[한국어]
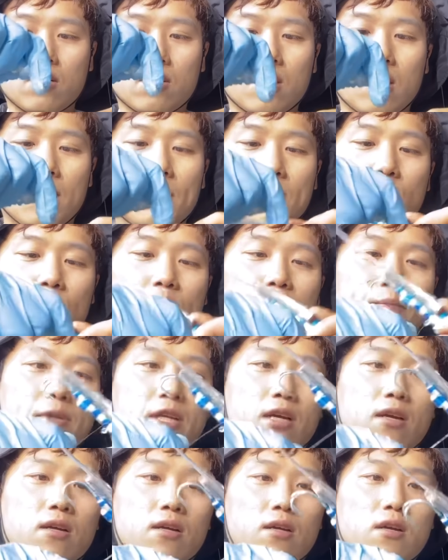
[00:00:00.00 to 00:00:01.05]
감아주면
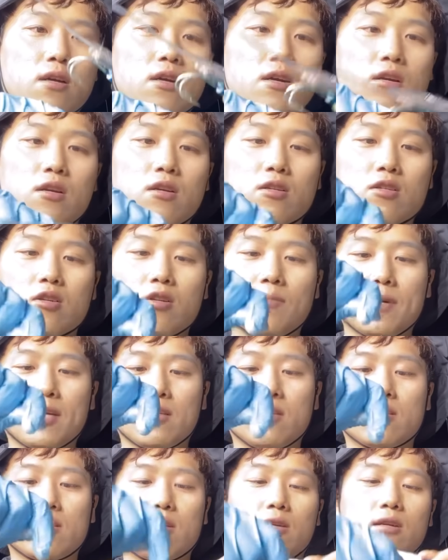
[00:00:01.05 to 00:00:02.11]
됩니다
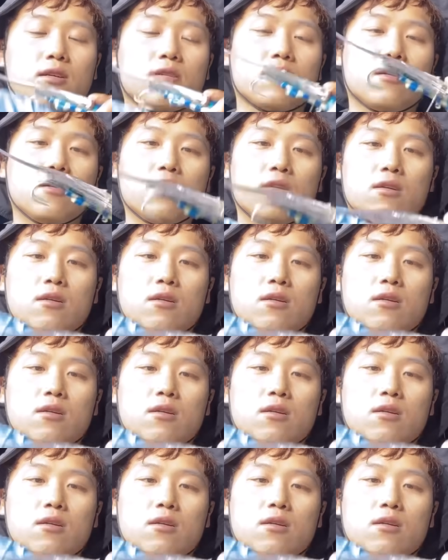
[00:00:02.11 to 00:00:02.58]
처음에는 설렁설렁